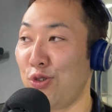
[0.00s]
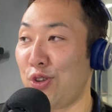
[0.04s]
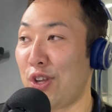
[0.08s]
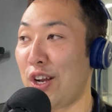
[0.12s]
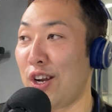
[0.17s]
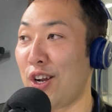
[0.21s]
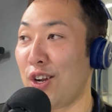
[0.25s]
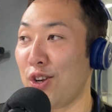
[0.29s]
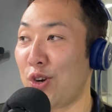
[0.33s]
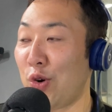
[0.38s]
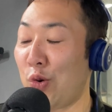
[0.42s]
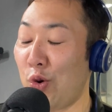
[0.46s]
歌
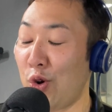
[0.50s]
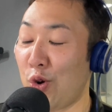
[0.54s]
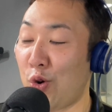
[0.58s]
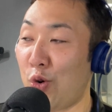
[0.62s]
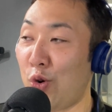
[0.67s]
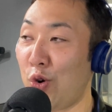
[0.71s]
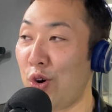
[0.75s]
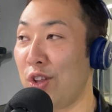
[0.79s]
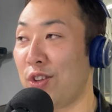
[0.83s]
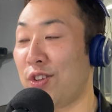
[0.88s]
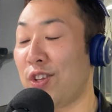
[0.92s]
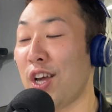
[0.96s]
なんて俺
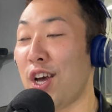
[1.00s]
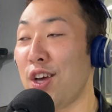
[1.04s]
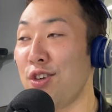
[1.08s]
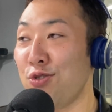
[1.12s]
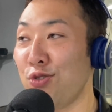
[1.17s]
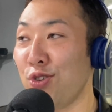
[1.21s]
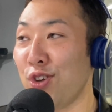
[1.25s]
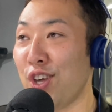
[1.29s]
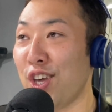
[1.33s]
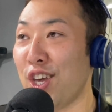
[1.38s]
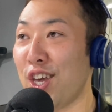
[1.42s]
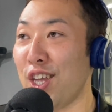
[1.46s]
これ最
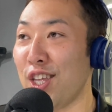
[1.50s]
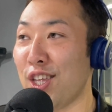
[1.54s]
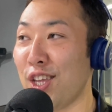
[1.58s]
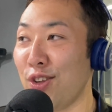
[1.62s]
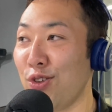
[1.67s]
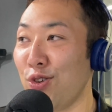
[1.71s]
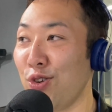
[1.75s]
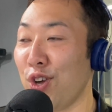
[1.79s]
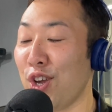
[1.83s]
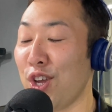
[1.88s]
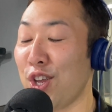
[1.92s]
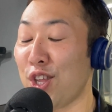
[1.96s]
初聞いた
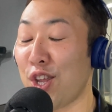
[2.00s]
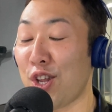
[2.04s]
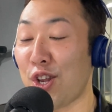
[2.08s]
時